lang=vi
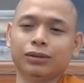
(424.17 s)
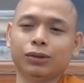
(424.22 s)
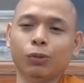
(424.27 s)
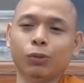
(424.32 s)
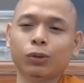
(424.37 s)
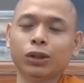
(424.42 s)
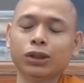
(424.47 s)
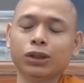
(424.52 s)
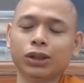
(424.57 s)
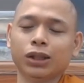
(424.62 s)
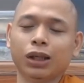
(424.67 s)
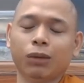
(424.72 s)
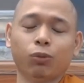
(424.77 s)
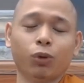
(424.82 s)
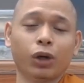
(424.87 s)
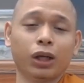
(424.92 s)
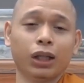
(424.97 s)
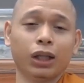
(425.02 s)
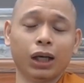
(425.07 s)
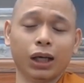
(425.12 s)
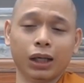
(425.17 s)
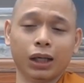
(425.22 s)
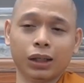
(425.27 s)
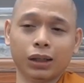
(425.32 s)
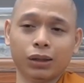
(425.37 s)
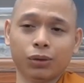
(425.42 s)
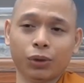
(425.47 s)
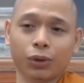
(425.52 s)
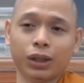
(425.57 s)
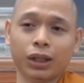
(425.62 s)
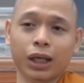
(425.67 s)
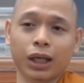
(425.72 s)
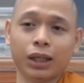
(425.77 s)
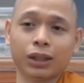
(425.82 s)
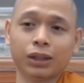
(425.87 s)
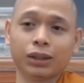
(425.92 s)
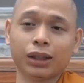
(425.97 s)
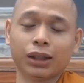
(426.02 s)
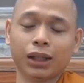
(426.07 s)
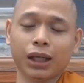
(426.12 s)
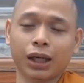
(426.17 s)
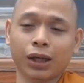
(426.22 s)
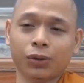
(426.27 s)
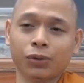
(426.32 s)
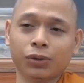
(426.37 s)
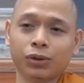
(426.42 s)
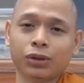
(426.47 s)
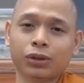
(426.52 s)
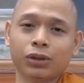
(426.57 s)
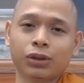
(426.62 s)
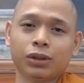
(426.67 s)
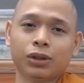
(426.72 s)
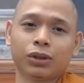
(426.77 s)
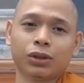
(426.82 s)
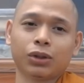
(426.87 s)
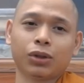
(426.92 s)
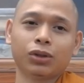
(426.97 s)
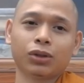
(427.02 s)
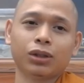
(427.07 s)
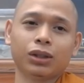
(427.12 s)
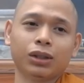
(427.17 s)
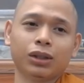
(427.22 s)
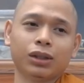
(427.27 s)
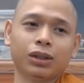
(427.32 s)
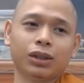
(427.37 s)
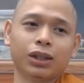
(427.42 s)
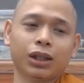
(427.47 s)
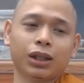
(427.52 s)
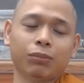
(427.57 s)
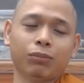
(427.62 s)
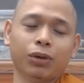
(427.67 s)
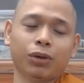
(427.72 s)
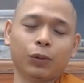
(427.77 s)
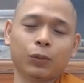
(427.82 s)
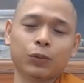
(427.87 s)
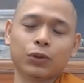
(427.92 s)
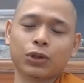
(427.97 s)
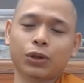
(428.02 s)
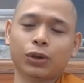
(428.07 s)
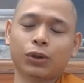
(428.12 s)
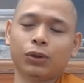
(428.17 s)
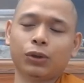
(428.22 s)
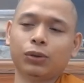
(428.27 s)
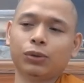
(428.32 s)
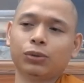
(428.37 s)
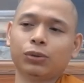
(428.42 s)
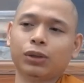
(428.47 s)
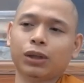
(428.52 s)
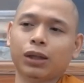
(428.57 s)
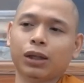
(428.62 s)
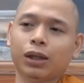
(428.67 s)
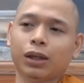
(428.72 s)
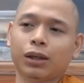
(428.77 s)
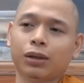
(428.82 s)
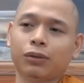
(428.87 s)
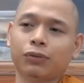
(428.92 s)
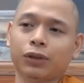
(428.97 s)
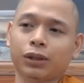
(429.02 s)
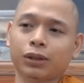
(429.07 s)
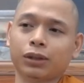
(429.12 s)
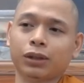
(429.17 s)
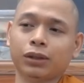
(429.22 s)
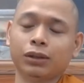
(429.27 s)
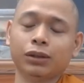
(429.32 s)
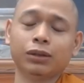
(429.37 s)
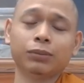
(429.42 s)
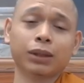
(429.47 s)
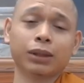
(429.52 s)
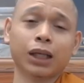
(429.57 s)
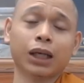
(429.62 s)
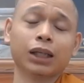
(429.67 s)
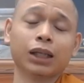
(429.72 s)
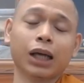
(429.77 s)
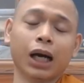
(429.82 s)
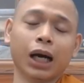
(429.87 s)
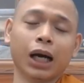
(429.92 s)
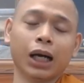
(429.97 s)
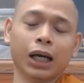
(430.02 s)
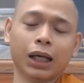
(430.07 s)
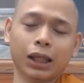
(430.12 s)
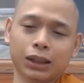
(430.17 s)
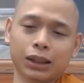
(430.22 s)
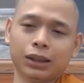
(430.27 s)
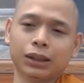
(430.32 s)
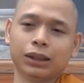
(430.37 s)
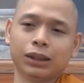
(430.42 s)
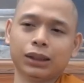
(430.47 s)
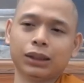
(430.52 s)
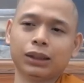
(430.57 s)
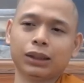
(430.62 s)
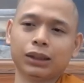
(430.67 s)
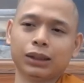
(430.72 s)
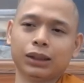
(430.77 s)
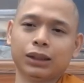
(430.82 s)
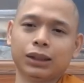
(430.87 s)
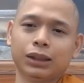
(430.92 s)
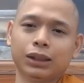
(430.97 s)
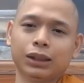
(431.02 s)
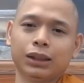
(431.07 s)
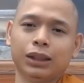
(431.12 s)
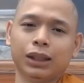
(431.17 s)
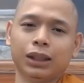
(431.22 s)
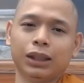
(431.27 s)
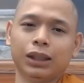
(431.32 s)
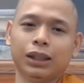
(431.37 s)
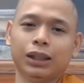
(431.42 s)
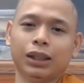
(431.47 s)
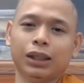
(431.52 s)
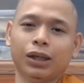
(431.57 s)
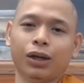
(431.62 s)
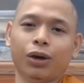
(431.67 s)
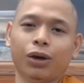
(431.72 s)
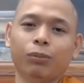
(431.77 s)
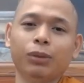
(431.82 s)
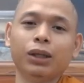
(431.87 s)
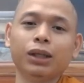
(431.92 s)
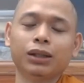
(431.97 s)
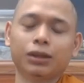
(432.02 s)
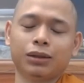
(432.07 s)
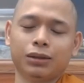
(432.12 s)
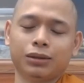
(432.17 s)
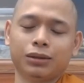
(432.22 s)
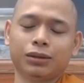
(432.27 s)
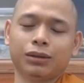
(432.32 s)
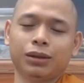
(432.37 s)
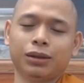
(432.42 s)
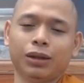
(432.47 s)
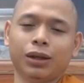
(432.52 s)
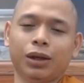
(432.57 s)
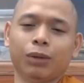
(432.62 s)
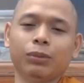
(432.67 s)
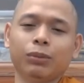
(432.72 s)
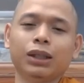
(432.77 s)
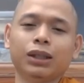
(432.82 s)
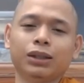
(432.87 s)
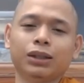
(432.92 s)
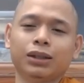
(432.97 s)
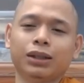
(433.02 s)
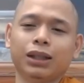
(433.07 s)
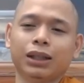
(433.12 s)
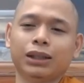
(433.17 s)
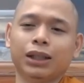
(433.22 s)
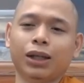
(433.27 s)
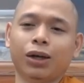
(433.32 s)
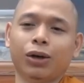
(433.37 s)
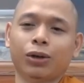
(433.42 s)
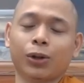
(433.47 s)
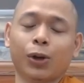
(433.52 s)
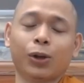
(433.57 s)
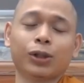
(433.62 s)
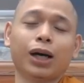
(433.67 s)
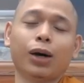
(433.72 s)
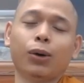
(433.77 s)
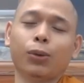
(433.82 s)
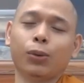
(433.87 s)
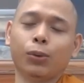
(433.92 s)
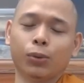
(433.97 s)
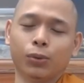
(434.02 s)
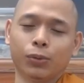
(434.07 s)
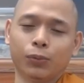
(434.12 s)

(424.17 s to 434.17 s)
cũng có trường hợp ngoại lệ ngoại lệ như thế nào có nghĩa là một số à, phật tử mà thân cận á thì họ biết họ biết thành ra họ đón đầu